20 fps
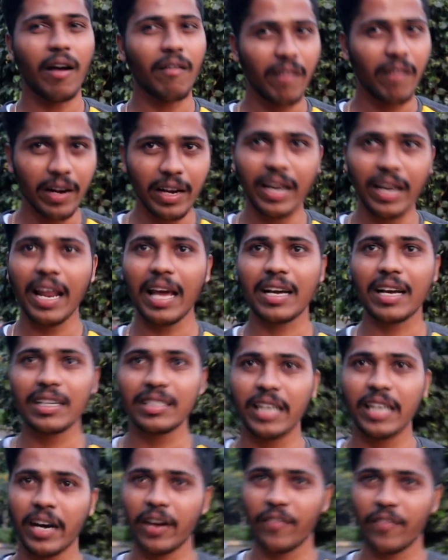ఎవరిని లెక్క
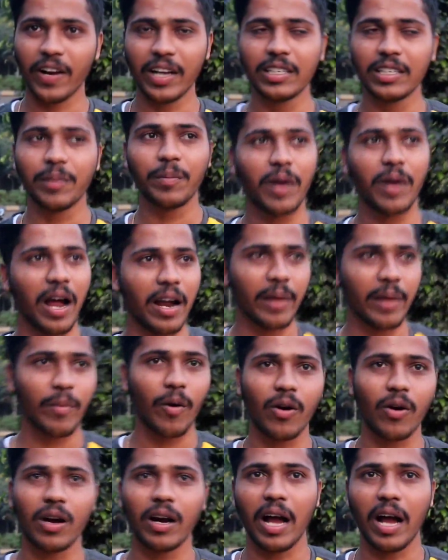చేయడు ఫ్రెండ్షిప్ కానీ
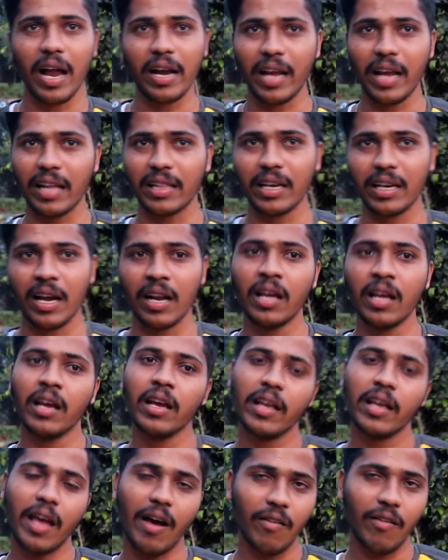బొక్క కానీ అది
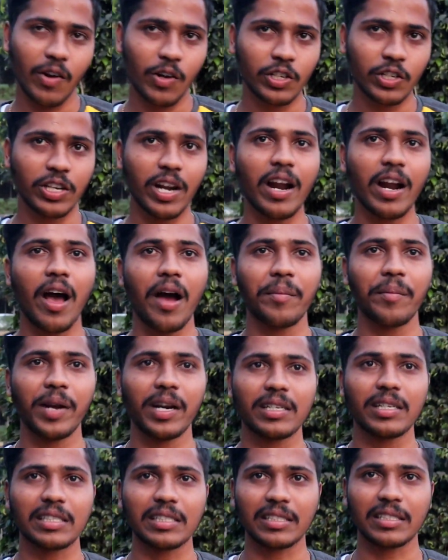ఎవరు వచ్చినా
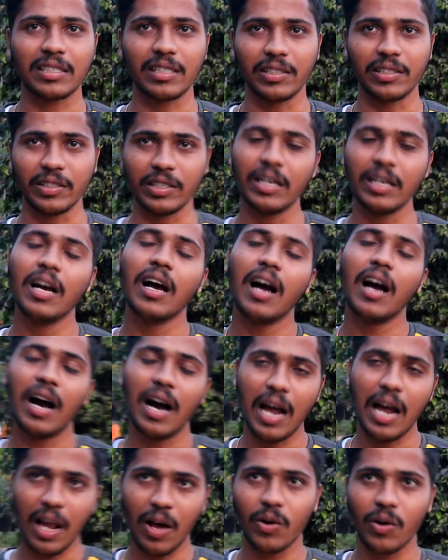నామినేట్ చేస్తాడు
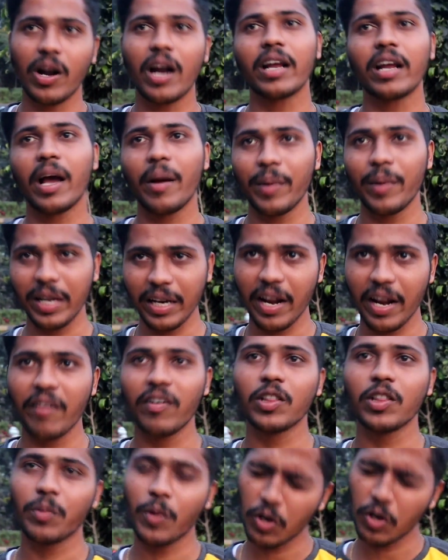అలా ఉన్నాడు కాబట్టి
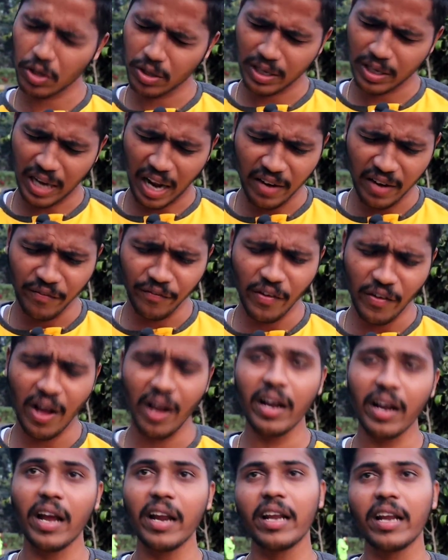రేవంత్ బ్రో
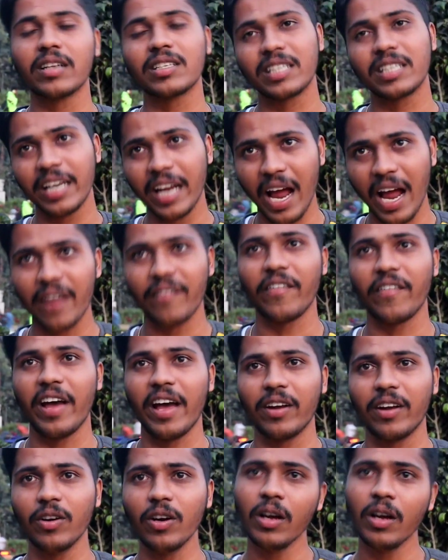కన్ఫామ్గా నేను శ్రీహాన్
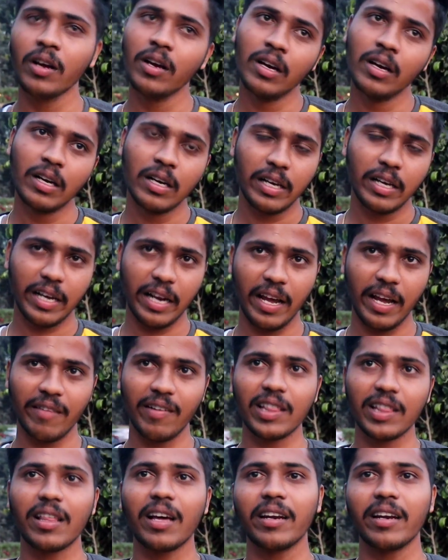ఫ్యాను
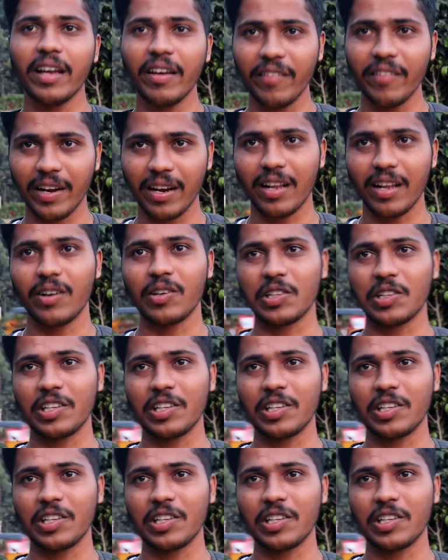రేవంత్ అన్నే విన్నర్